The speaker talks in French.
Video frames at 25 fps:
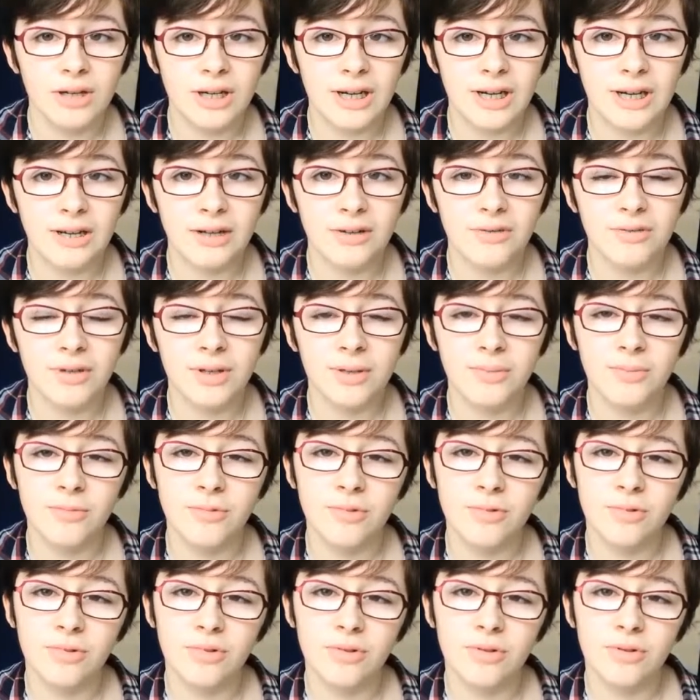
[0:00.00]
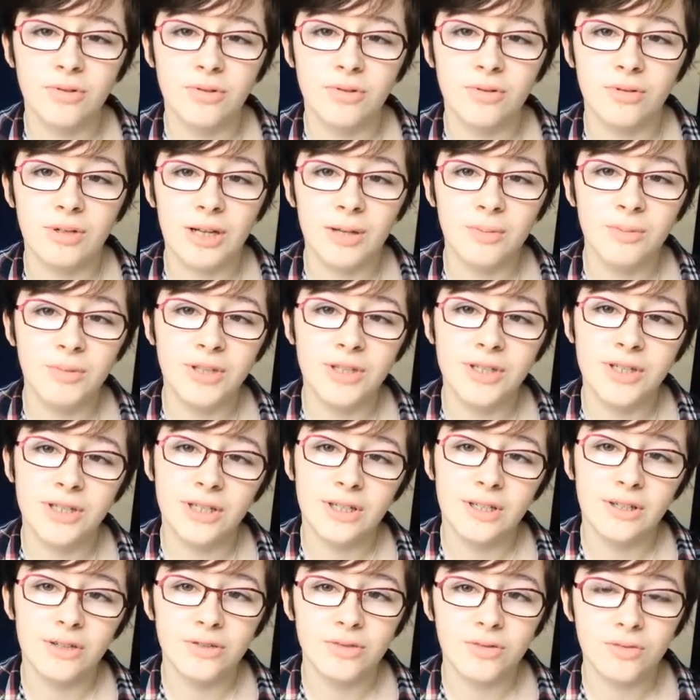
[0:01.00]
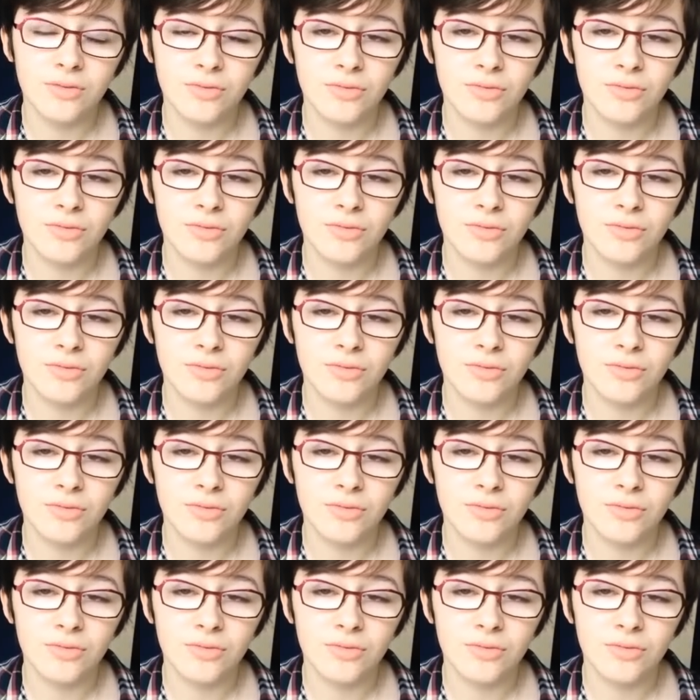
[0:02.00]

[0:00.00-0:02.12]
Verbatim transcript: à vraiment euh, l'amitié qui se